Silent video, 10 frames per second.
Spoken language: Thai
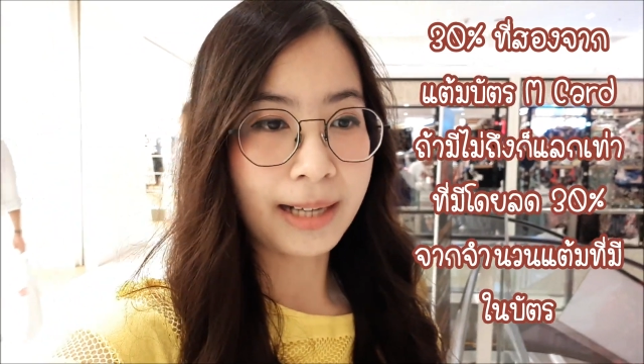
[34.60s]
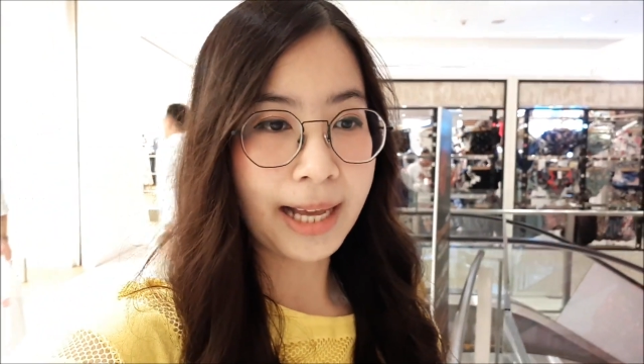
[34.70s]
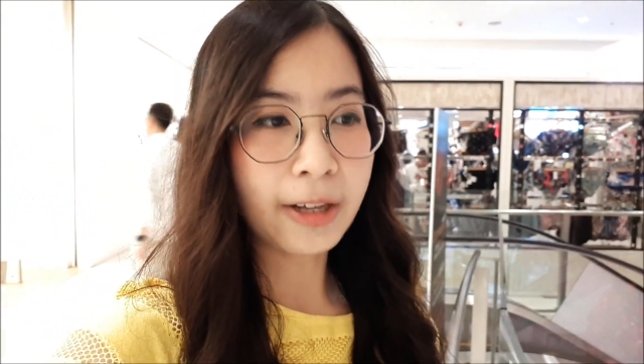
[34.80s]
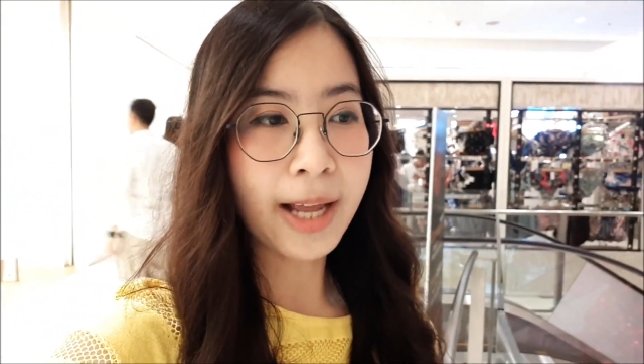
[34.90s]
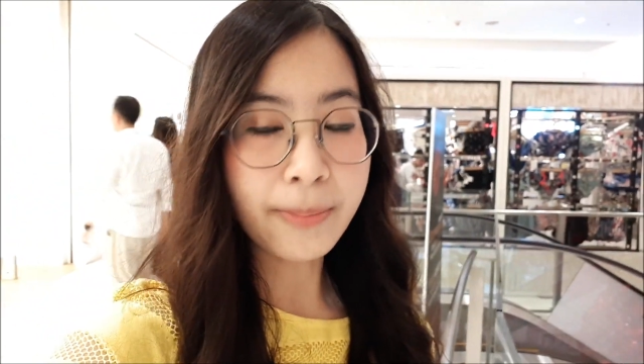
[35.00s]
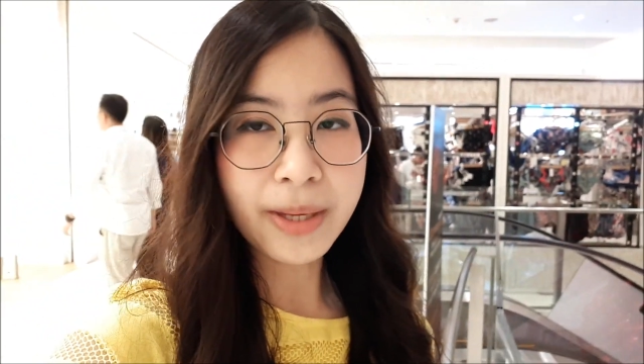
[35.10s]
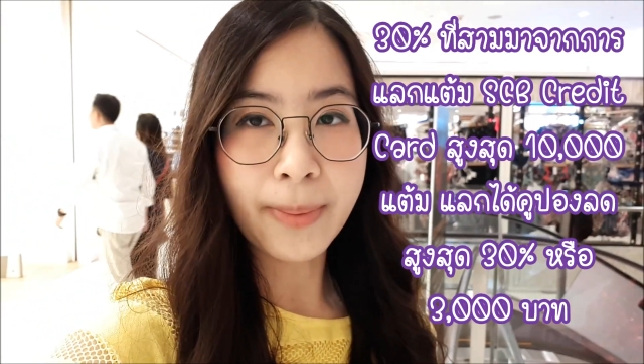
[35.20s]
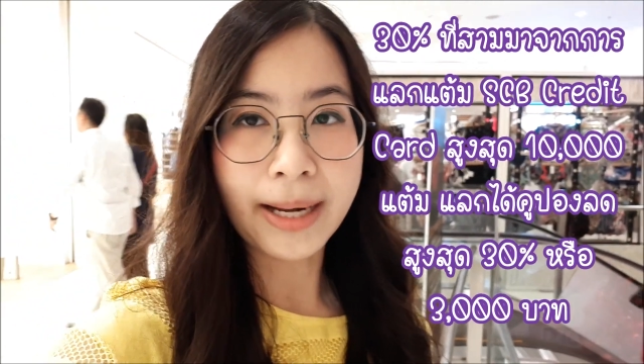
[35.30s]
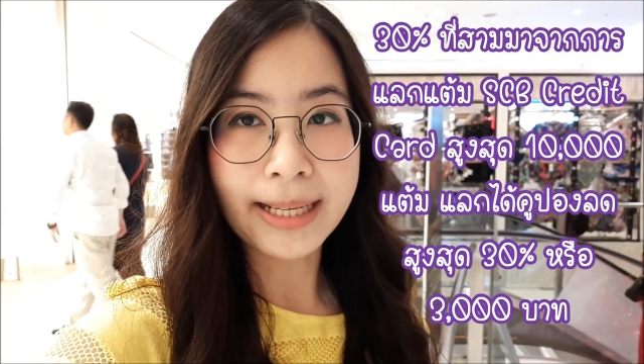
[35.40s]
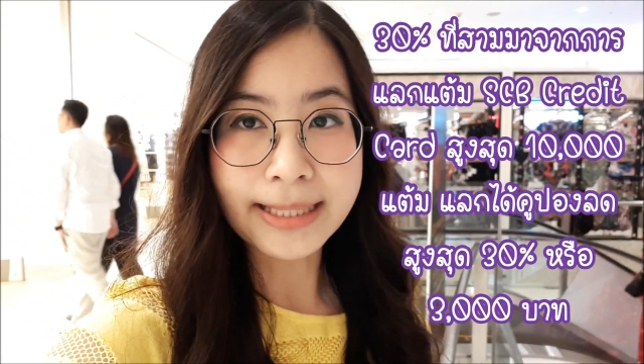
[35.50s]
แล้วก็ถ้ามี
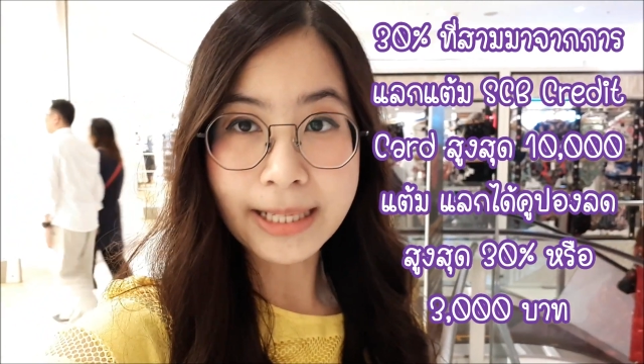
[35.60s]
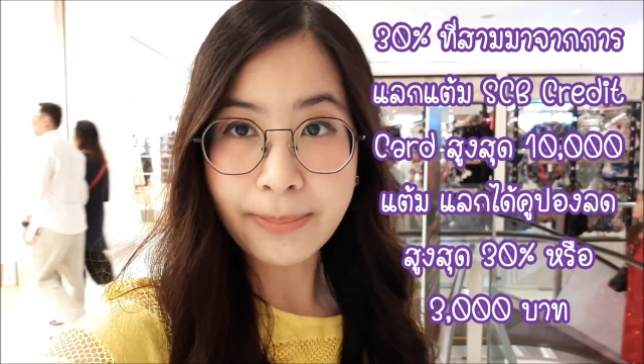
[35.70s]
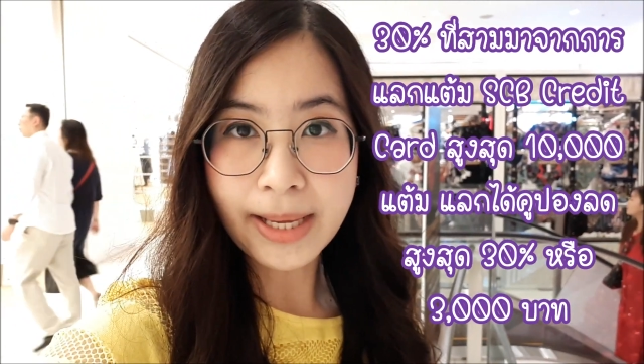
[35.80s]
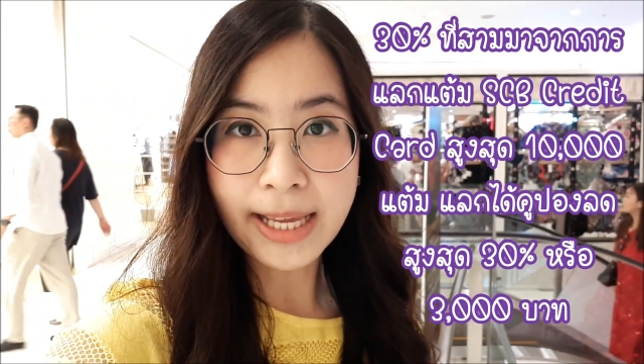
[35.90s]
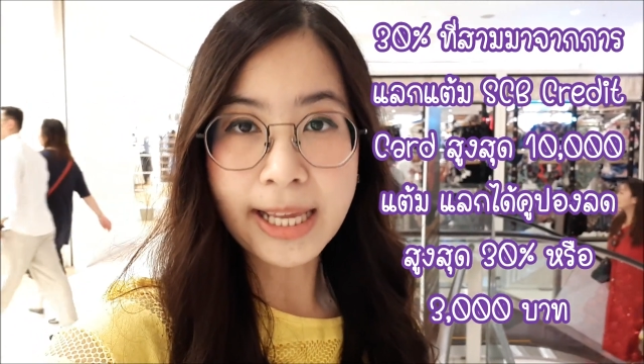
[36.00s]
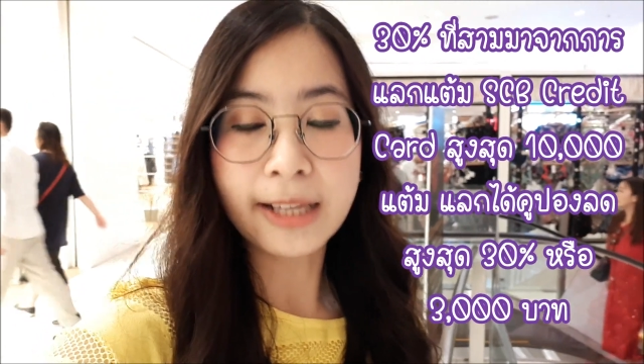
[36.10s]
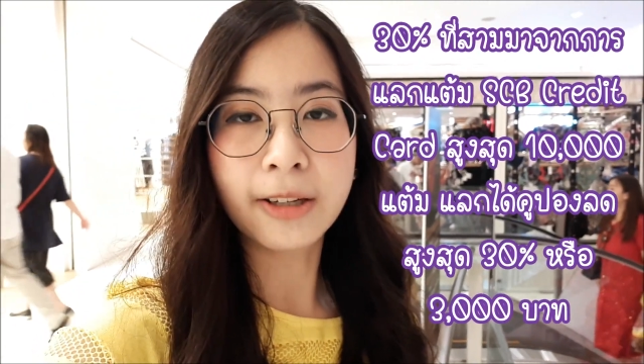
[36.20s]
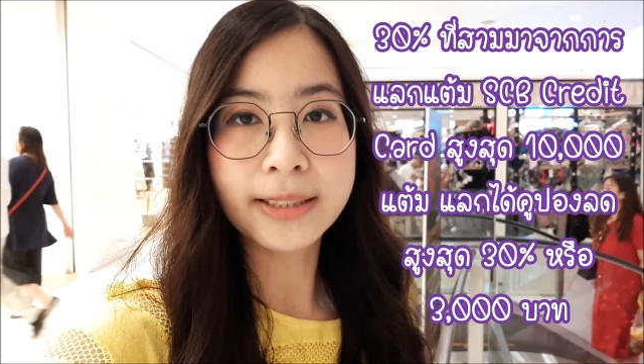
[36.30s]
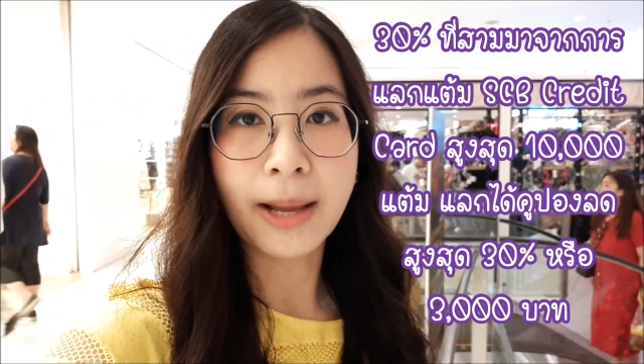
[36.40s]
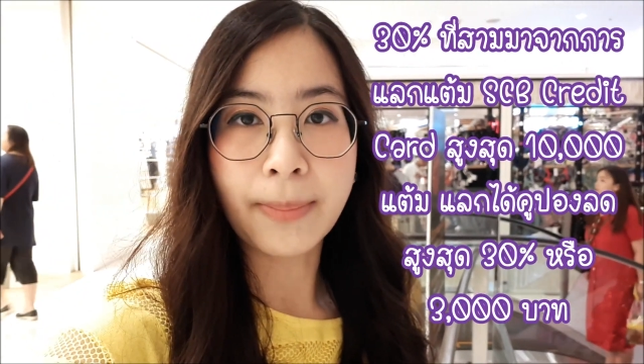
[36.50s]
บัตร SCB
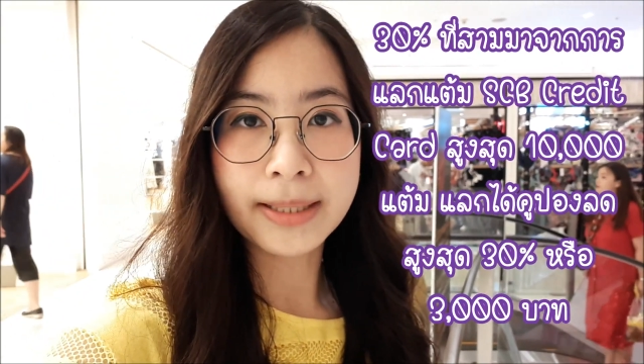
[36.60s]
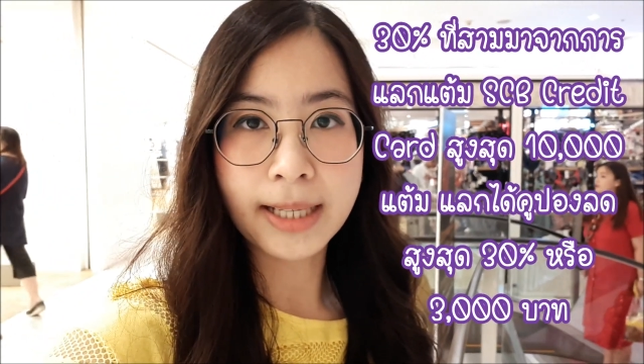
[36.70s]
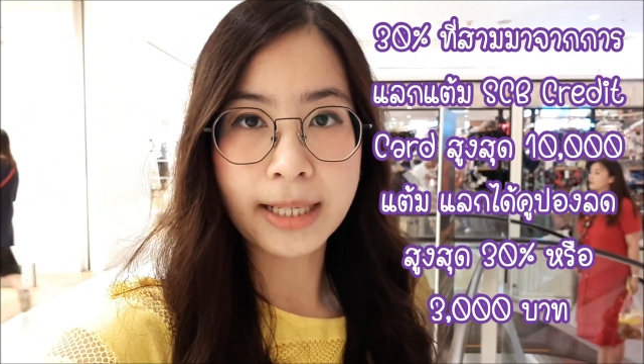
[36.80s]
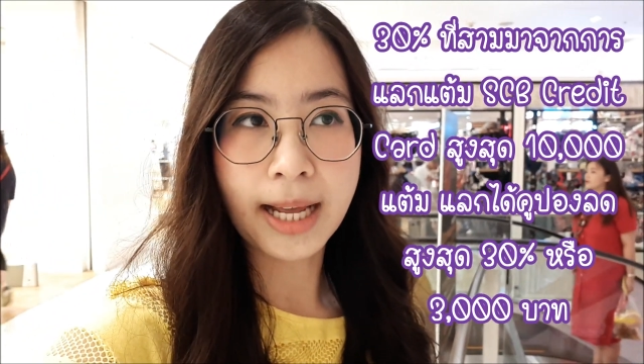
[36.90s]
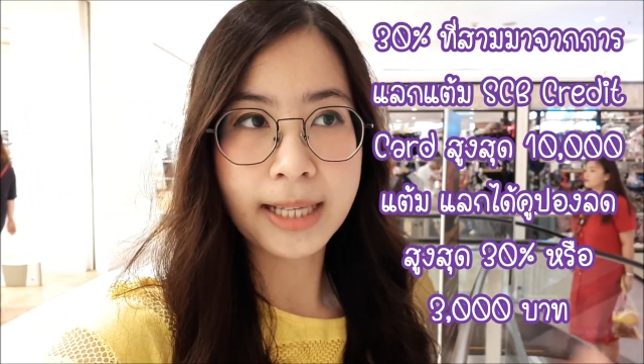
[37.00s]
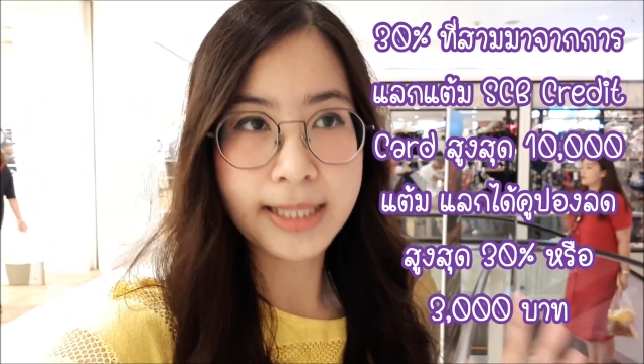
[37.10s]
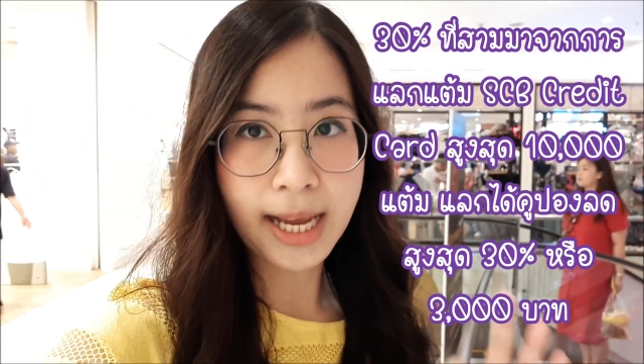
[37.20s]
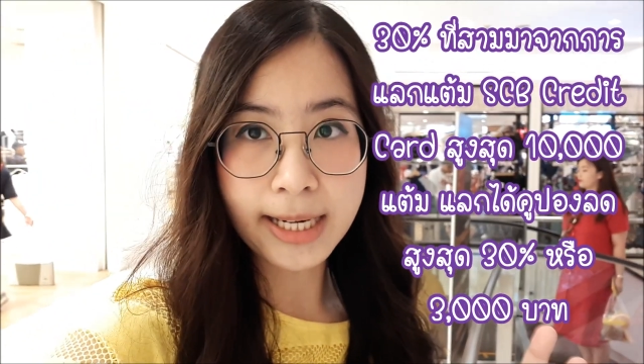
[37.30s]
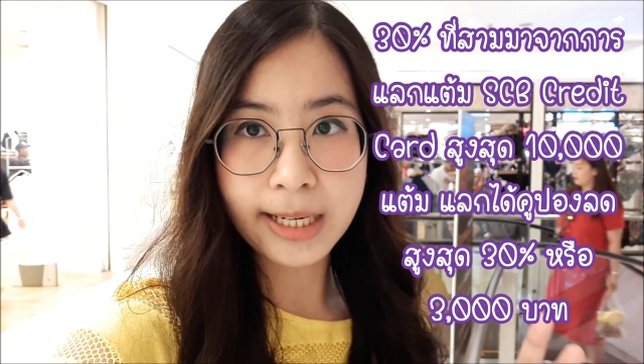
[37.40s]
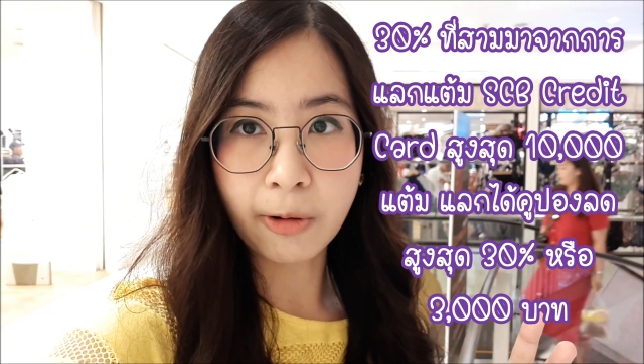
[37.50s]
ก็สามารถใช้ได้
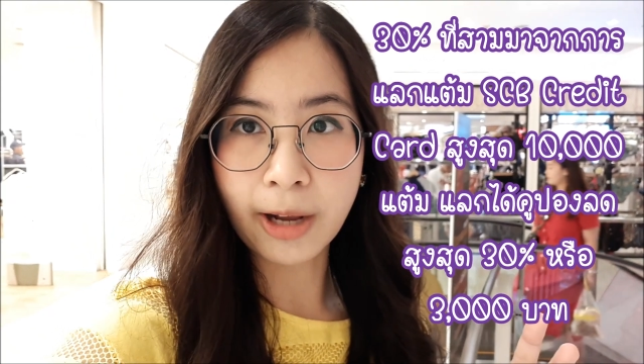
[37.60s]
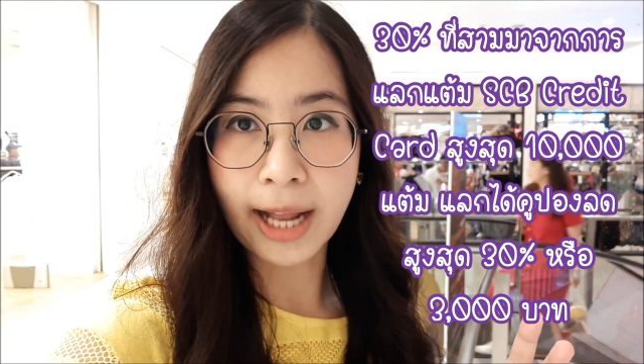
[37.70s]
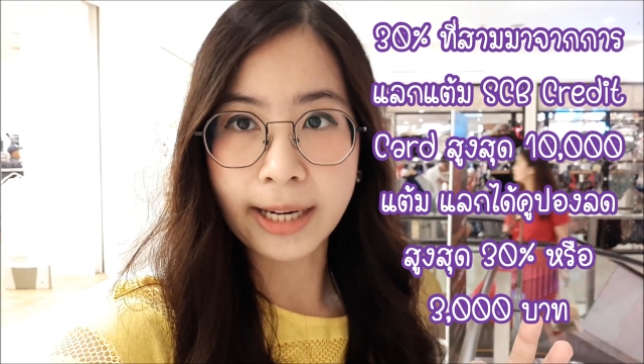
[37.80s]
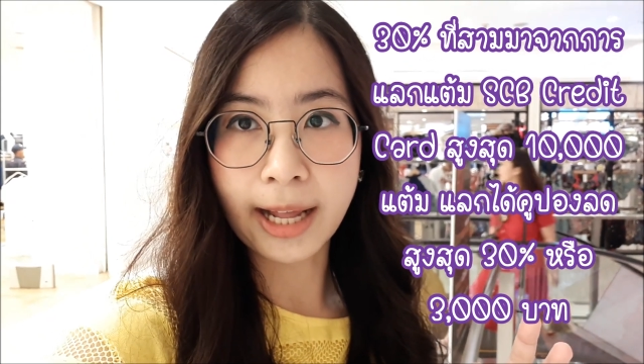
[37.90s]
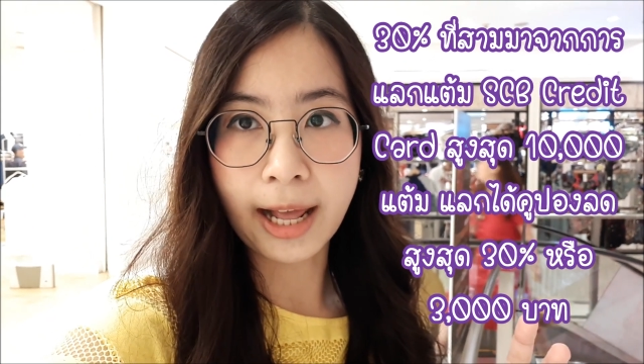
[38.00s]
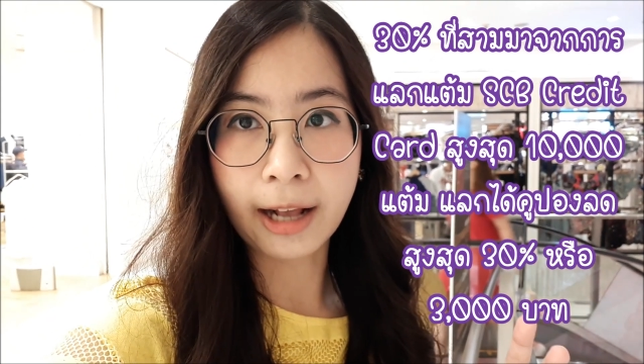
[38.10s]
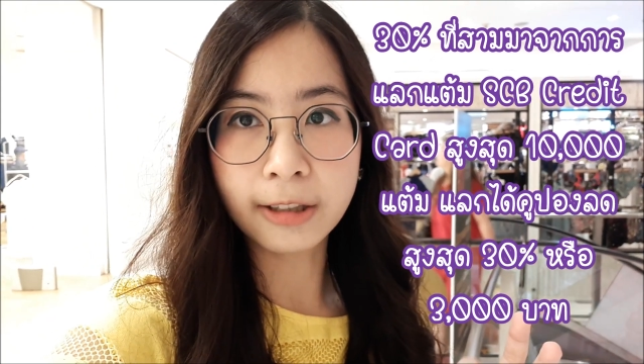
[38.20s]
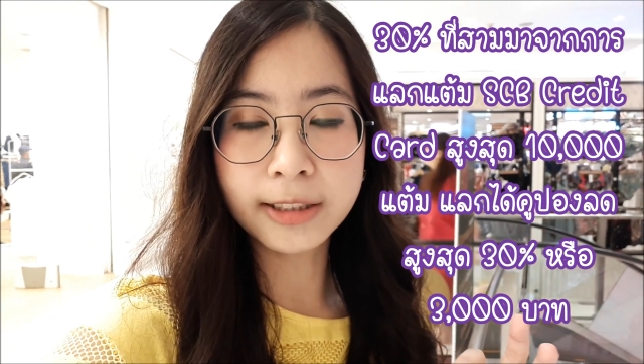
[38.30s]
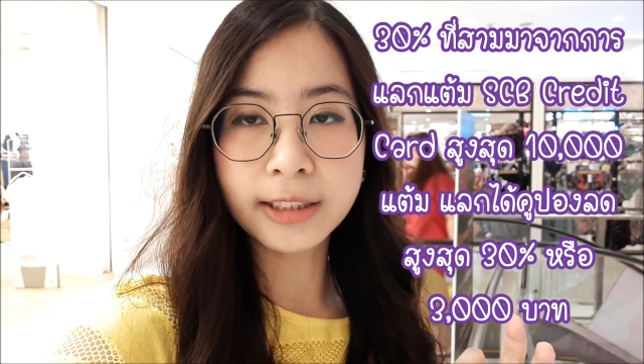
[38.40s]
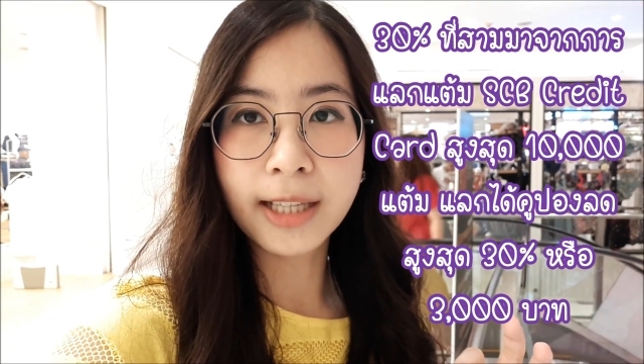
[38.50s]
เช่นเดียวกันนะคะ
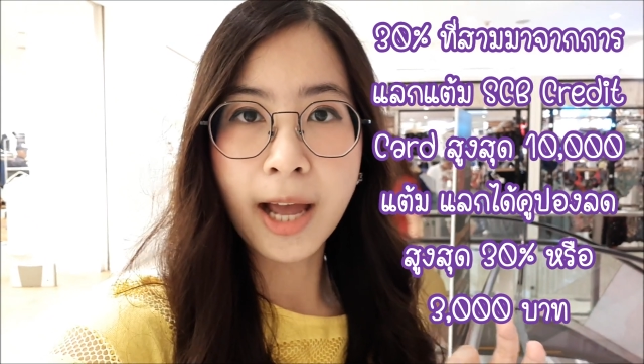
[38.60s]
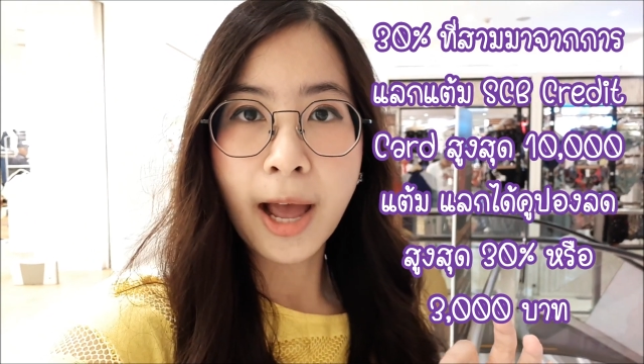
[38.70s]
ก็คือ